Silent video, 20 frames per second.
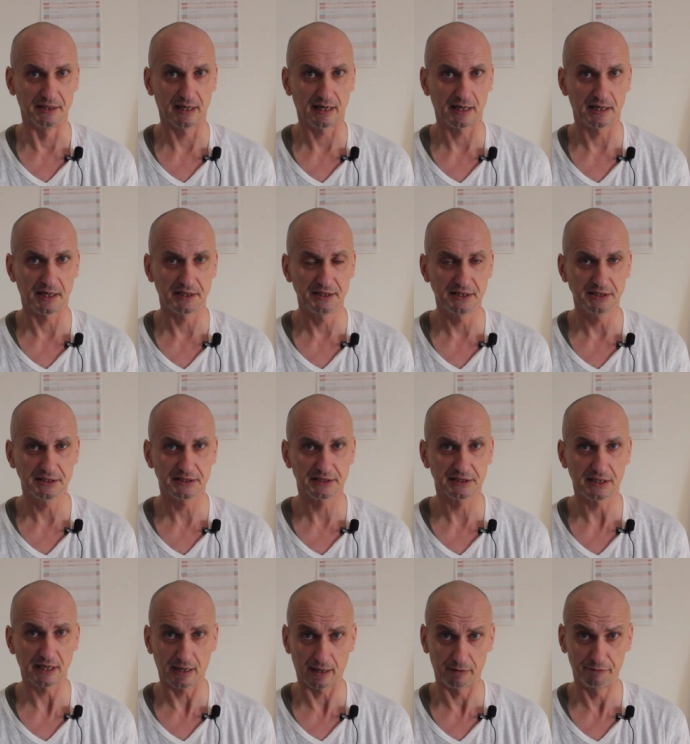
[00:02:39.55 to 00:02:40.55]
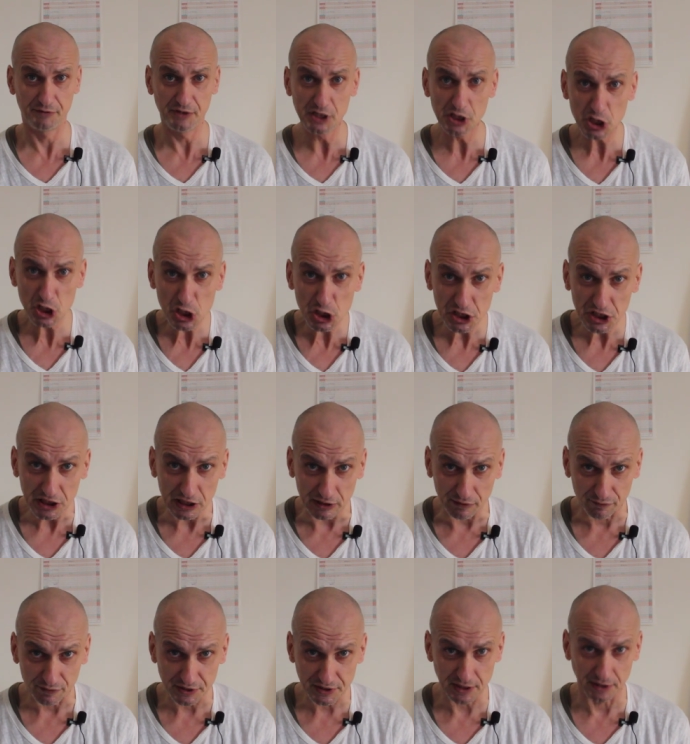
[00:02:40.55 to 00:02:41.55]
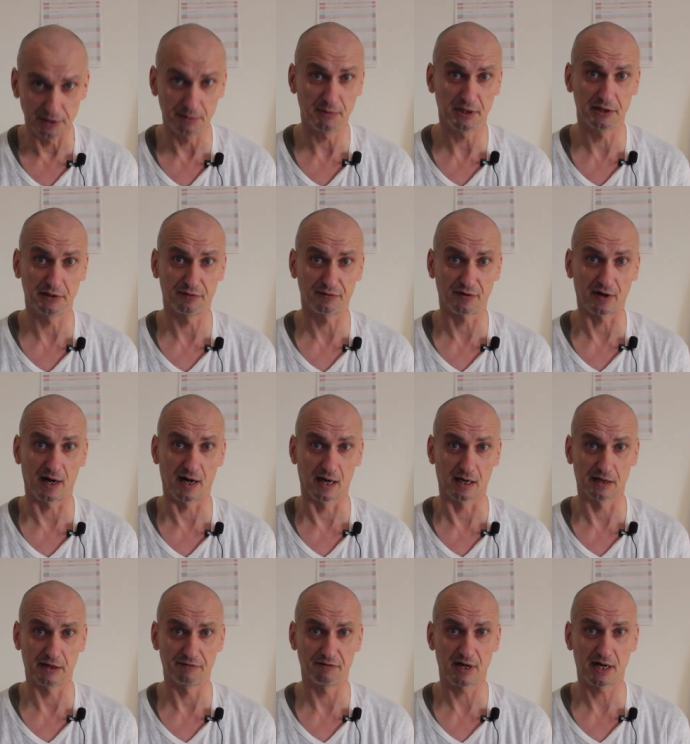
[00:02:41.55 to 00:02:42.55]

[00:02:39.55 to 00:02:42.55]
Ne? Allerdings, ja, wie schief ist dann immer die Frage.